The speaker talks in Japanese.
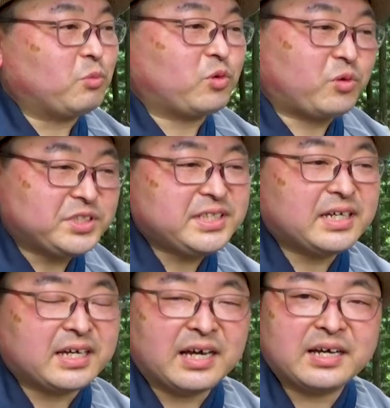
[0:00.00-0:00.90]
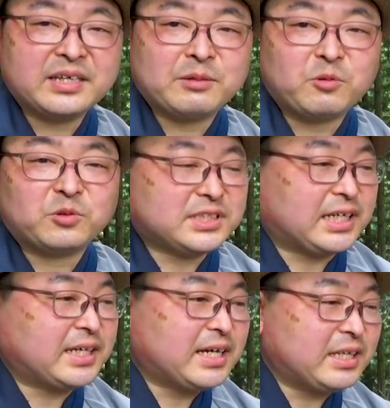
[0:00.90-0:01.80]
僕個人が考えても仕
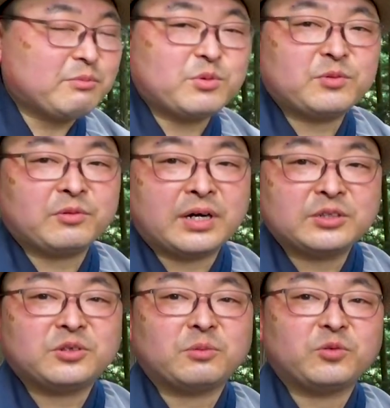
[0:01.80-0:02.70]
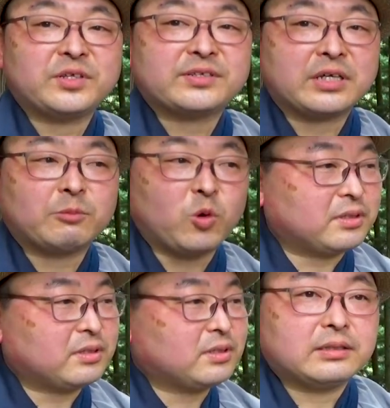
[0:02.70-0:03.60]
方がない部分はあると思うんですけれども、